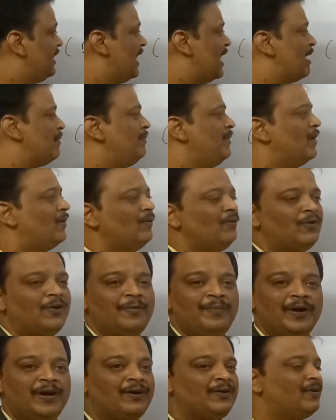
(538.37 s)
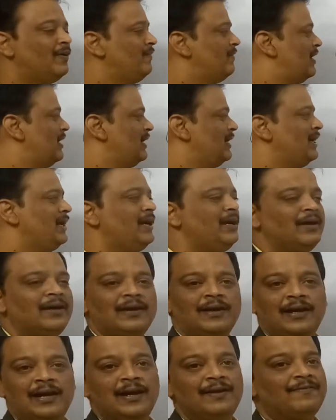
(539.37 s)
ఈ యాప్ డౌన్లోడ్ పెట్టుకొని వాళ్ళకి
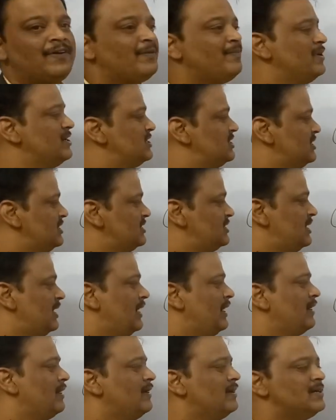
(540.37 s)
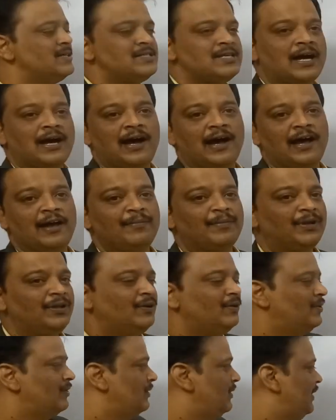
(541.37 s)
ఇన్ఫర్మేషన్ ఇస్తే సహాయం
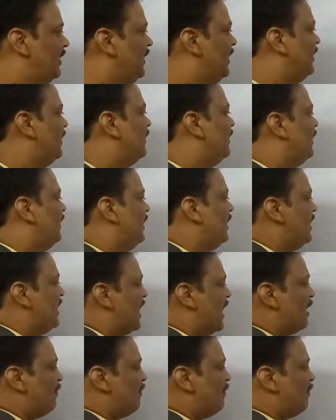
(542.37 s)
అందుతుంది ఈ